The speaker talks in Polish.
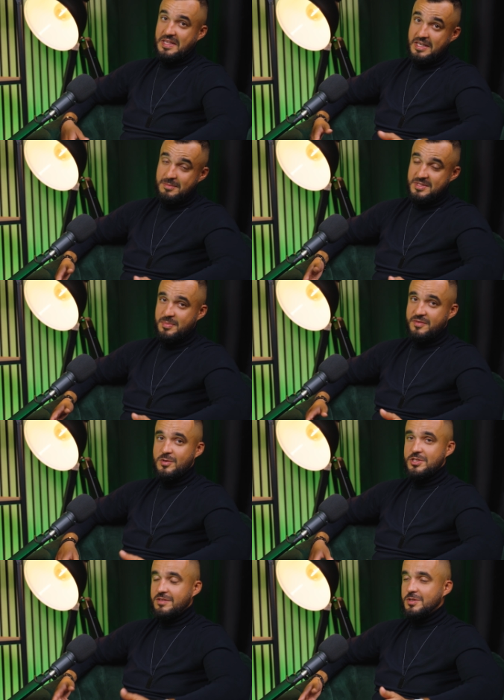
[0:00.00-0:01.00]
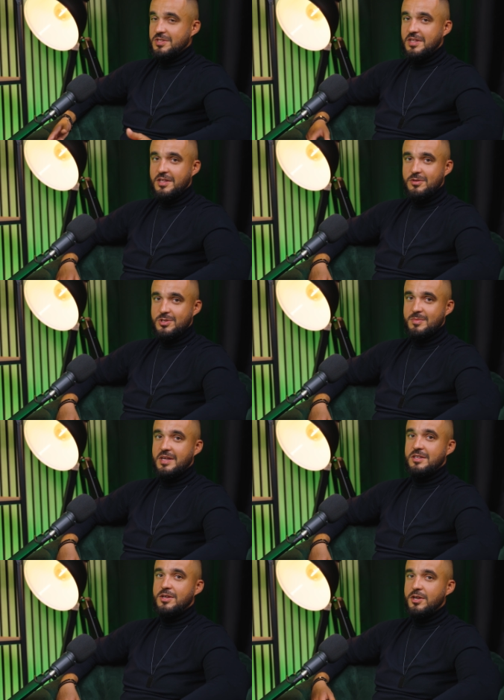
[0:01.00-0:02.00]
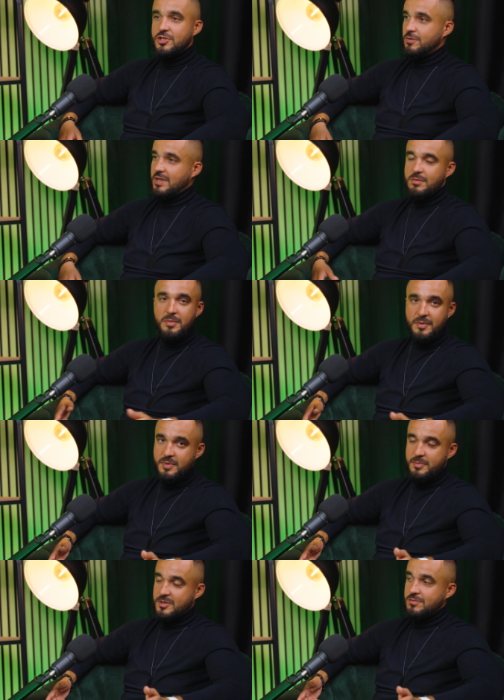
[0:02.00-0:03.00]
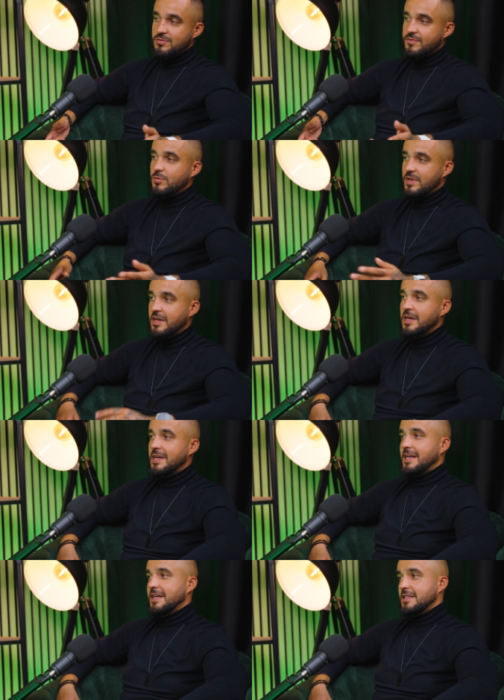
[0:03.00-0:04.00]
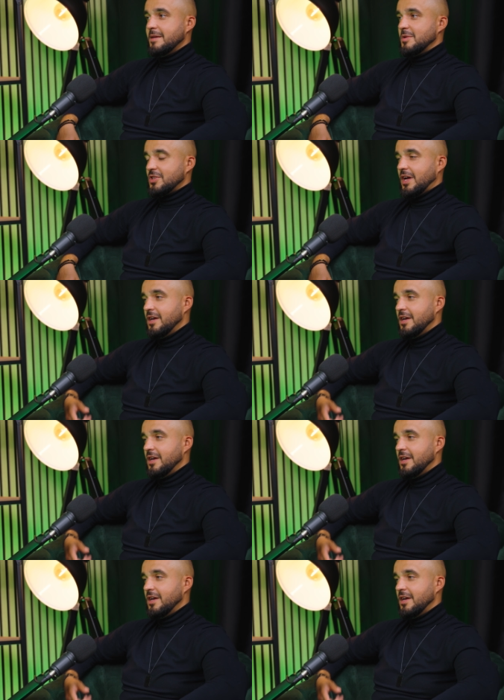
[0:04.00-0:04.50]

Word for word: A najemca powoła się właśnie na to, że ma ryczałt albo po, po prostu już w ogóle e, nie mieszka.